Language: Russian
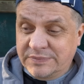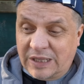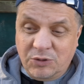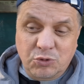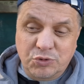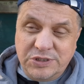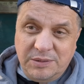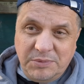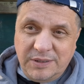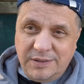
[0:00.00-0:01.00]
Ну,
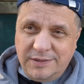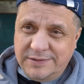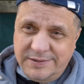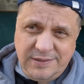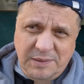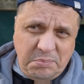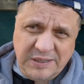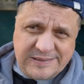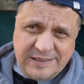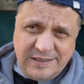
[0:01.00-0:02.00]
друзья мои, дело
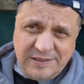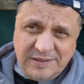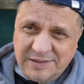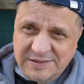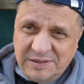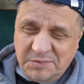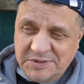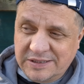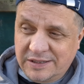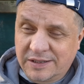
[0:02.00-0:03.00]
опасное на самом
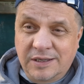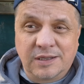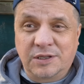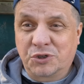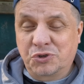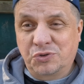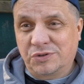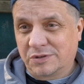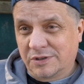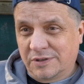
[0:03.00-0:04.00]
деле. Так
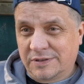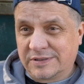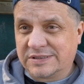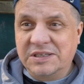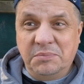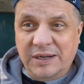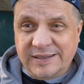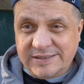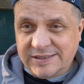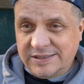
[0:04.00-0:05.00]
что,
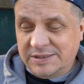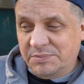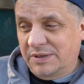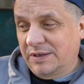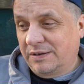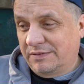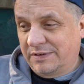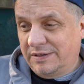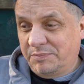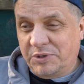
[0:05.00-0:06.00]
занимаясь этим,
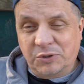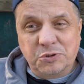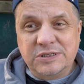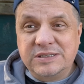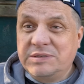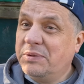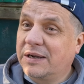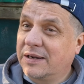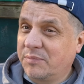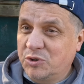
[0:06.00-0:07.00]
вы берете на себя
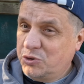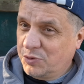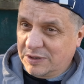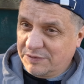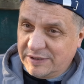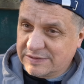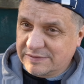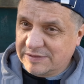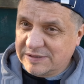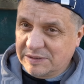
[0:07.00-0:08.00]
кармическую
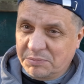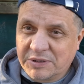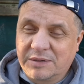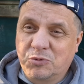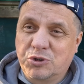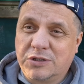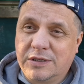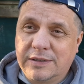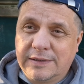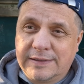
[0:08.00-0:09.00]
ответственность. Потому
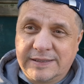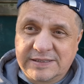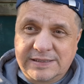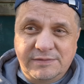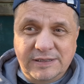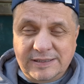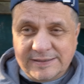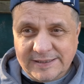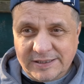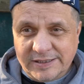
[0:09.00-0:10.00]
что, если вы это
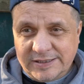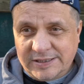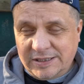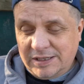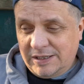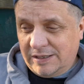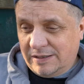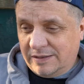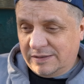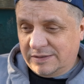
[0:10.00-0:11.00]
делаете,
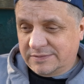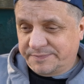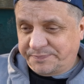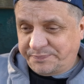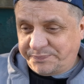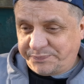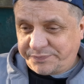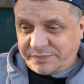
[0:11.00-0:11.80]
эм,